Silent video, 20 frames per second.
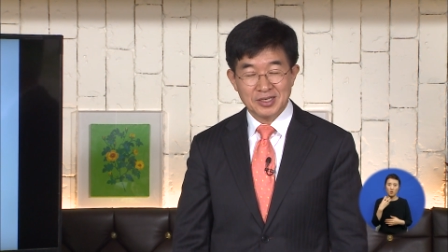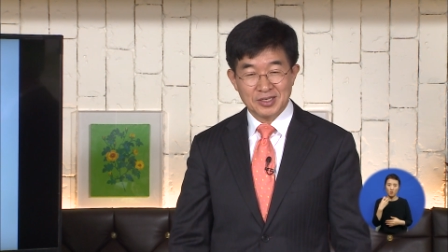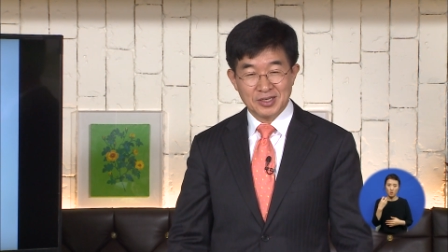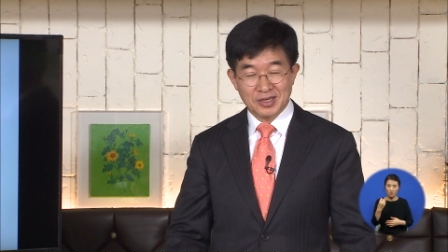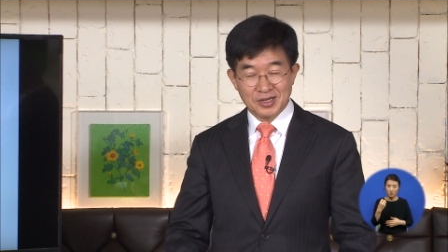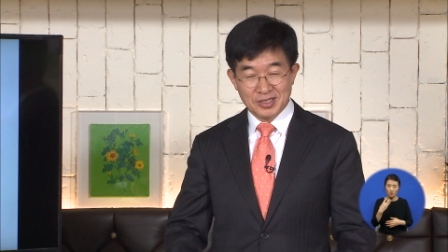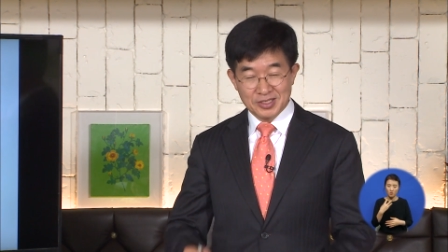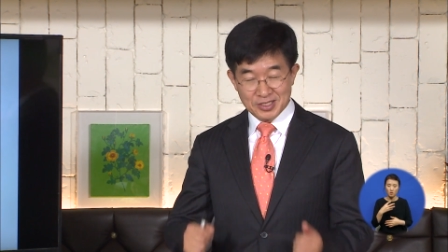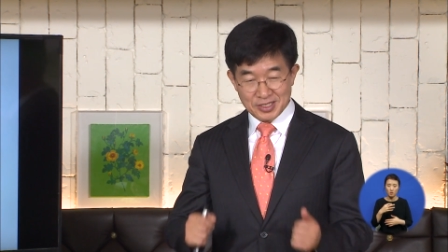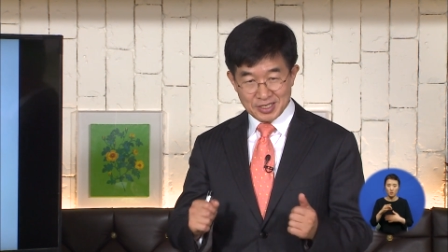
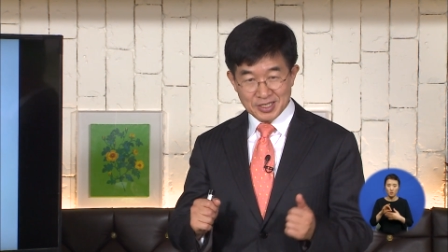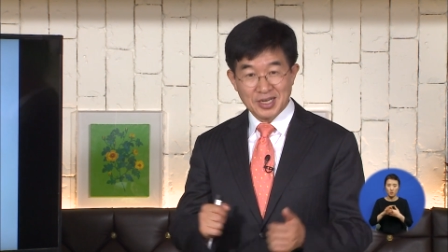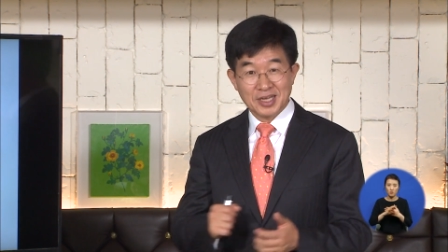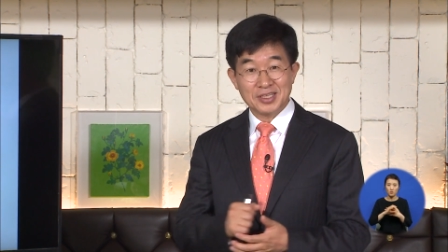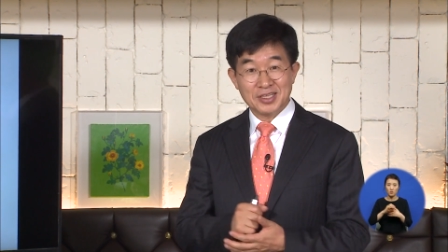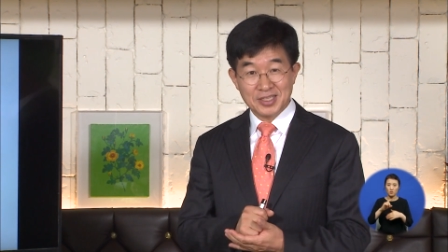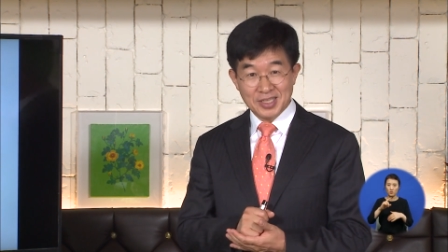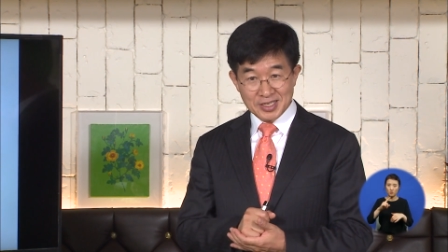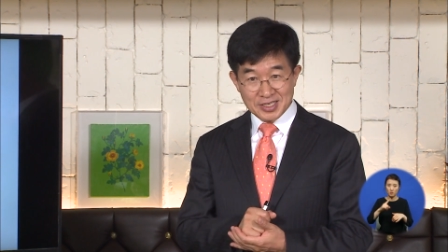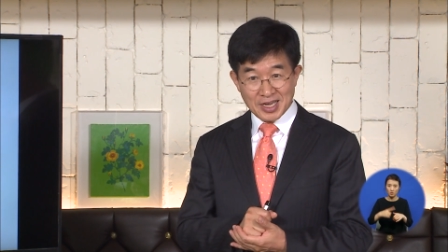어,
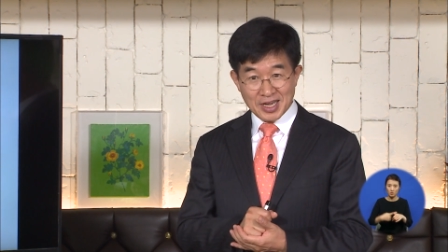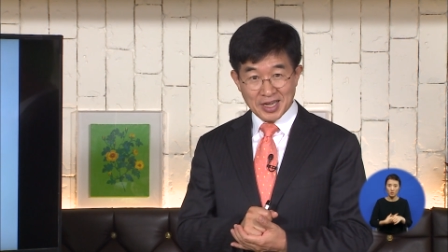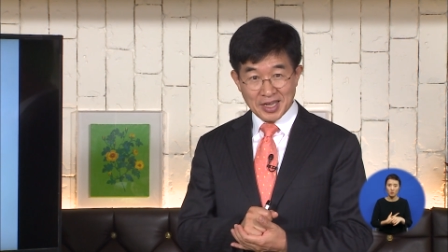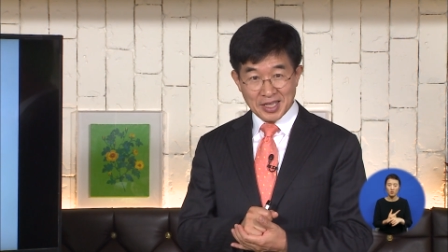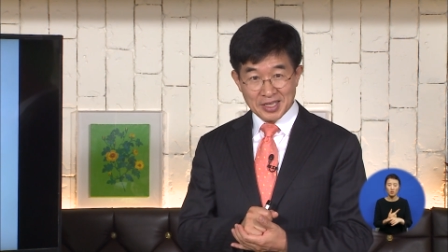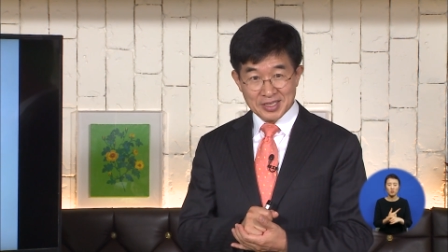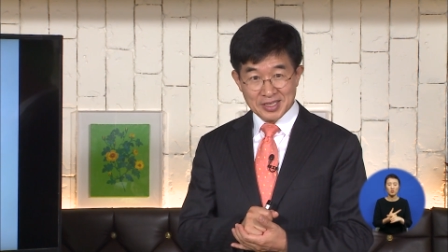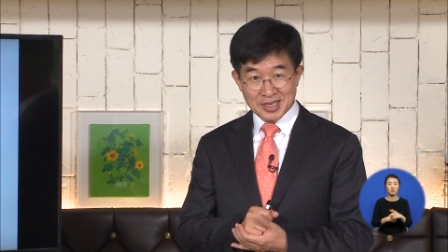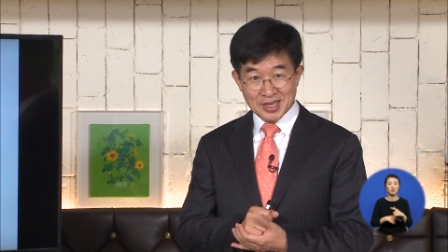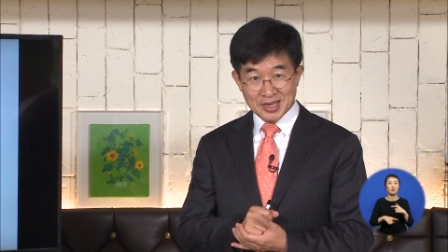시간이 되지
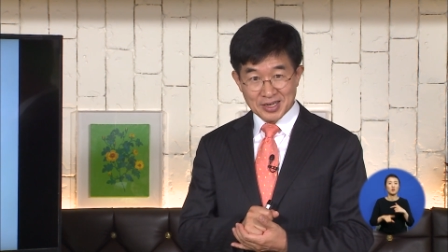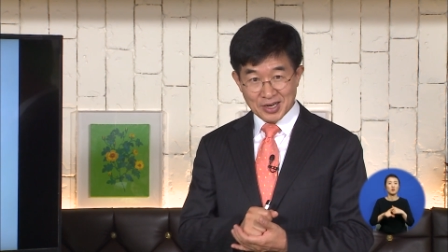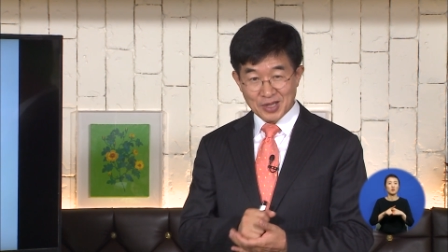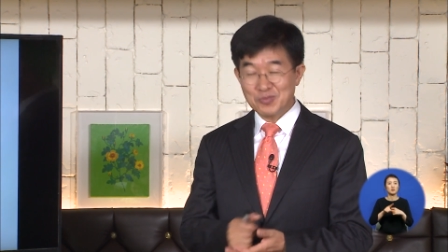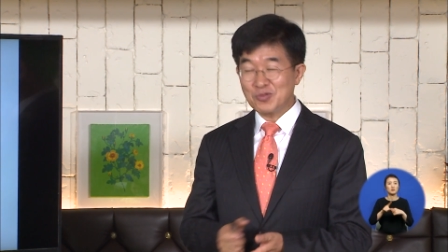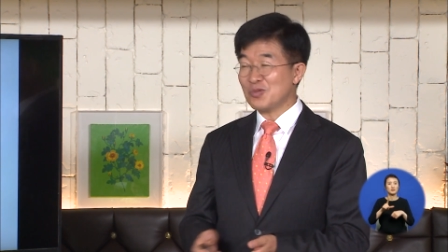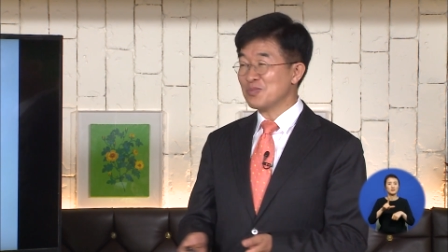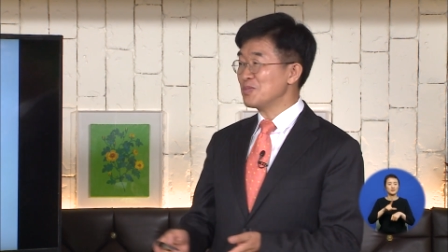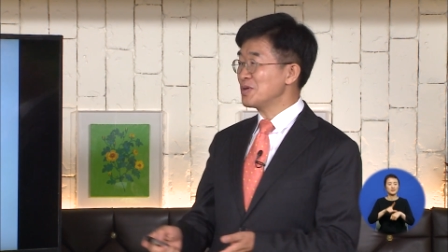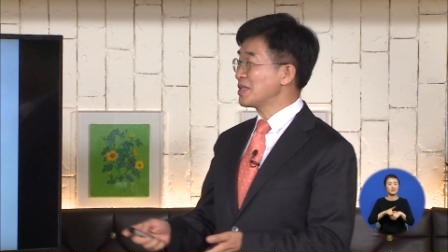않겠냐 그렇게
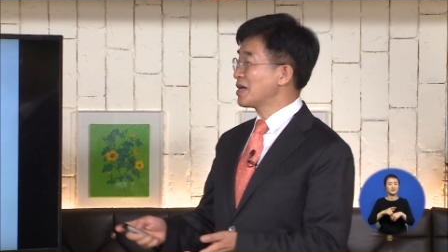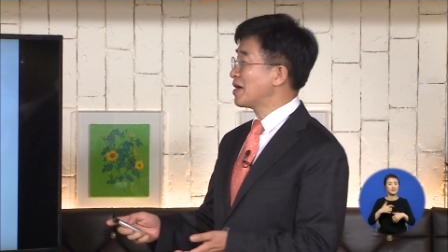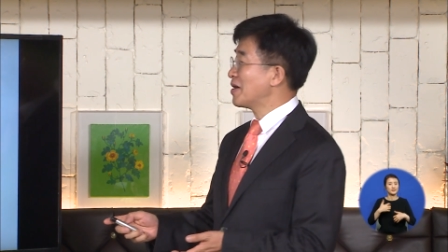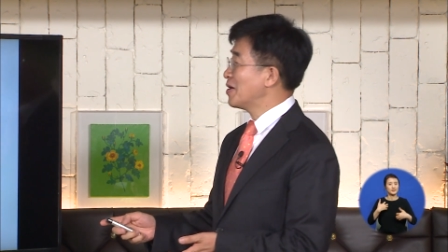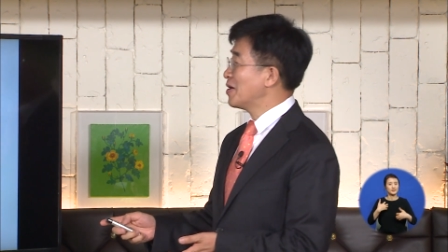봅니다.